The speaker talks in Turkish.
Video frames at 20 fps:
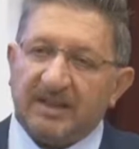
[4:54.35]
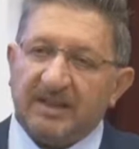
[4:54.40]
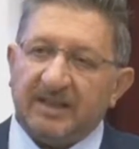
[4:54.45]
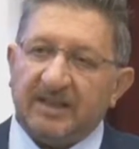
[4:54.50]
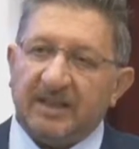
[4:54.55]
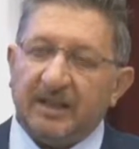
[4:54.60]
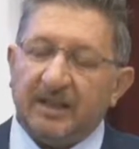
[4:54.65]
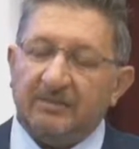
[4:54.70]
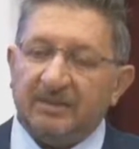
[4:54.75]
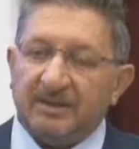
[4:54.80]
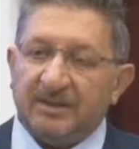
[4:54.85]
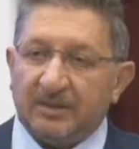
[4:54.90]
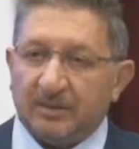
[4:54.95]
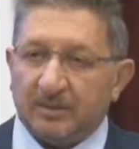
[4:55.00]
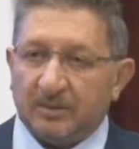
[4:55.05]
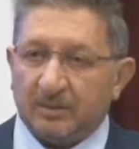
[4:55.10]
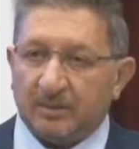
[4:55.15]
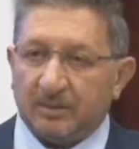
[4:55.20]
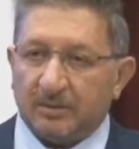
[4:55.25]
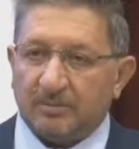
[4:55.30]
gelmediğini
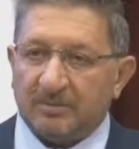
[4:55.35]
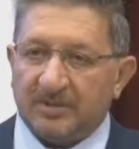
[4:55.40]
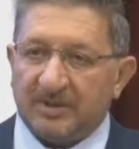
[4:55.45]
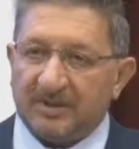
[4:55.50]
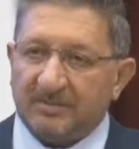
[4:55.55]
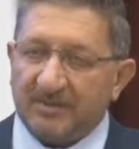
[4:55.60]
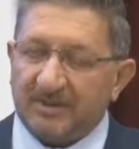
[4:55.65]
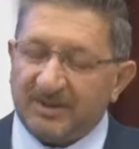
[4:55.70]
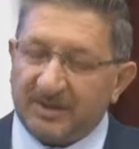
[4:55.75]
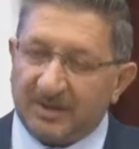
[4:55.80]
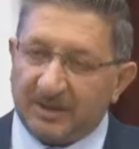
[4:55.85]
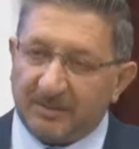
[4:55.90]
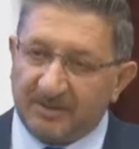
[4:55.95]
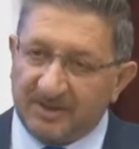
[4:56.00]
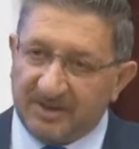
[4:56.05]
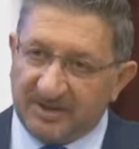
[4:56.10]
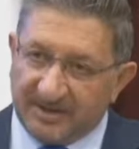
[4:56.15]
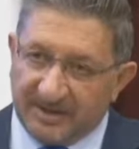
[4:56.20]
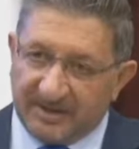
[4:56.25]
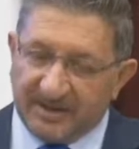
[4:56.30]
gördük. Bizim insanımız
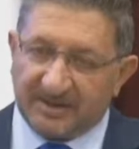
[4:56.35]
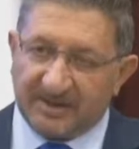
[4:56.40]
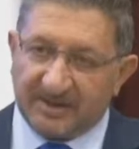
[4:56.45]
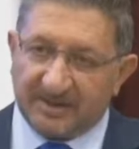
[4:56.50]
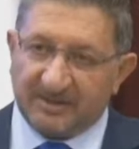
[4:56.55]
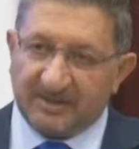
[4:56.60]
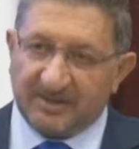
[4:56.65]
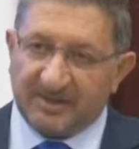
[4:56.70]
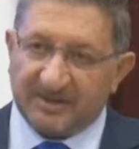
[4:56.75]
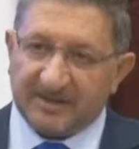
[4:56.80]
ister istemez